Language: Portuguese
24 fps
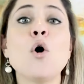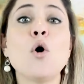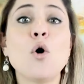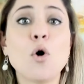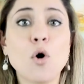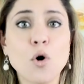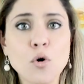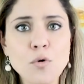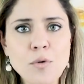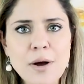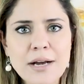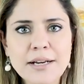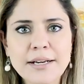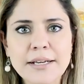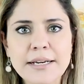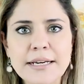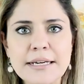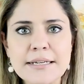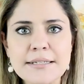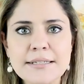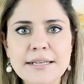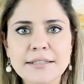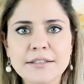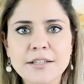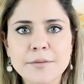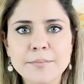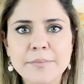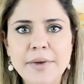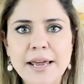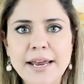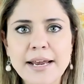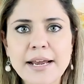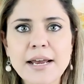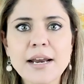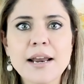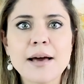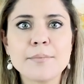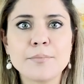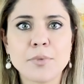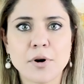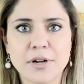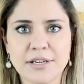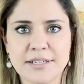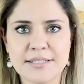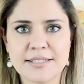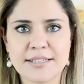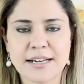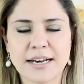Ou a criança também
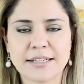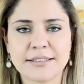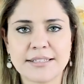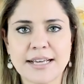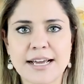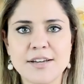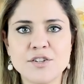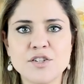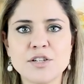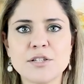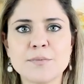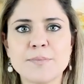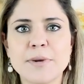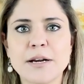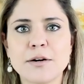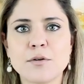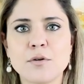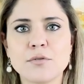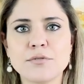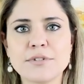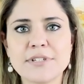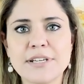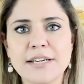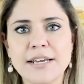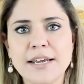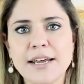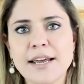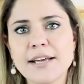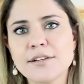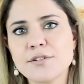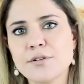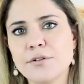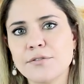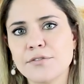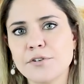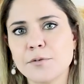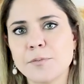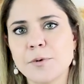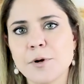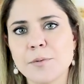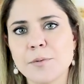elabora estratégias para conseguir resolver o